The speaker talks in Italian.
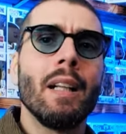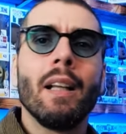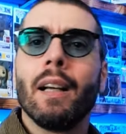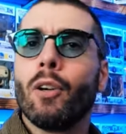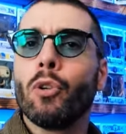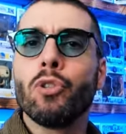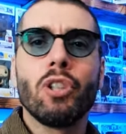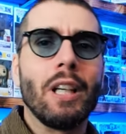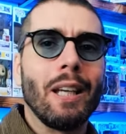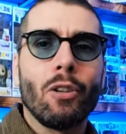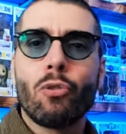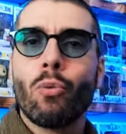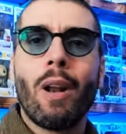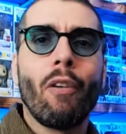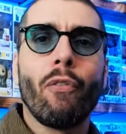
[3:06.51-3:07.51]
così
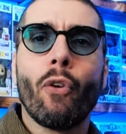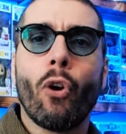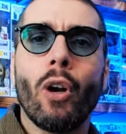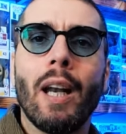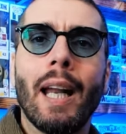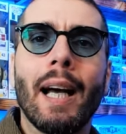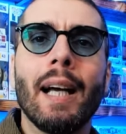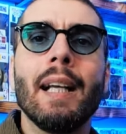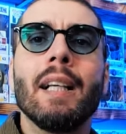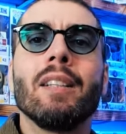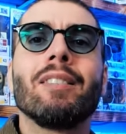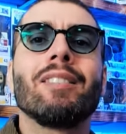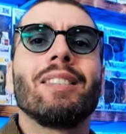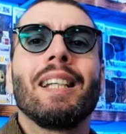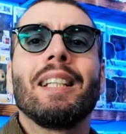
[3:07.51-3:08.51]
sulla folla
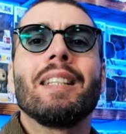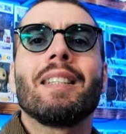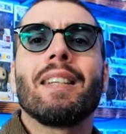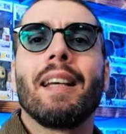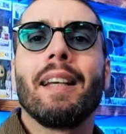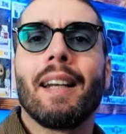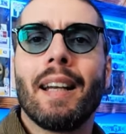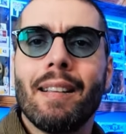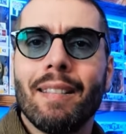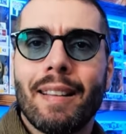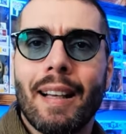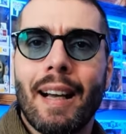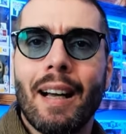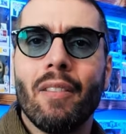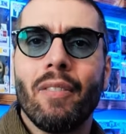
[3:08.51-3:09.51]
senza in
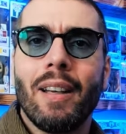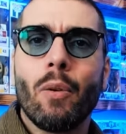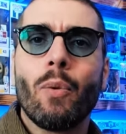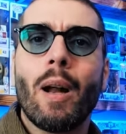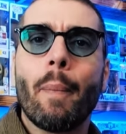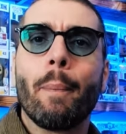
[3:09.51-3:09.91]
realtà avere una